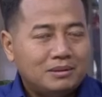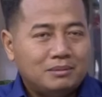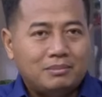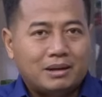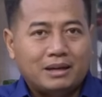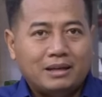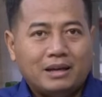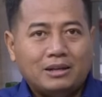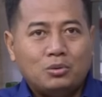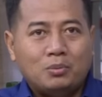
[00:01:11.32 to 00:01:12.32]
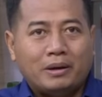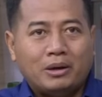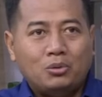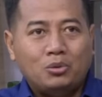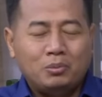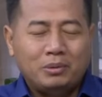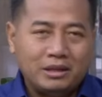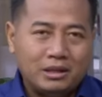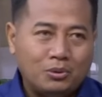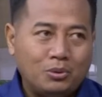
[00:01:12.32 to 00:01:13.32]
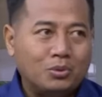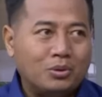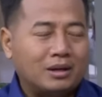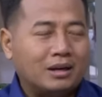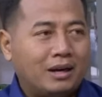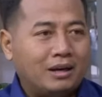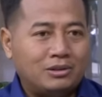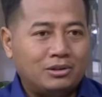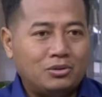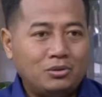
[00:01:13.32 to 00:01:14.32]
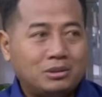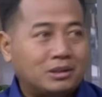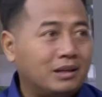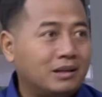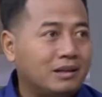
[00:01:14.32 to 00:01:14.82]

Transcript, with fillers: Makanya ada upaya untuk meninjau dukungan ke Anies itu misalnya ke